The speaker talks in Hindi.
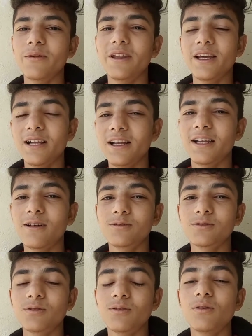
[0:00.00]
देख लेना
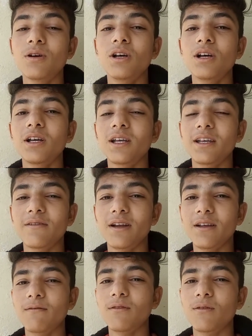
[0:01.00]
उसको ये
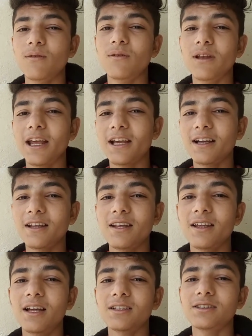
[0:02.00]
वाले ब्लॉग को लाइक कर
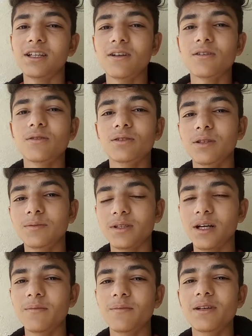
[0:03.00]
देना चैनल को
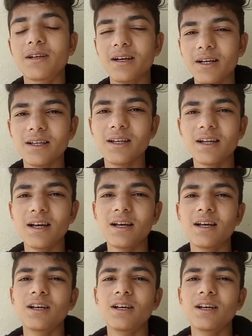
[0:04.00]
सब्सक्राइब भी कर देना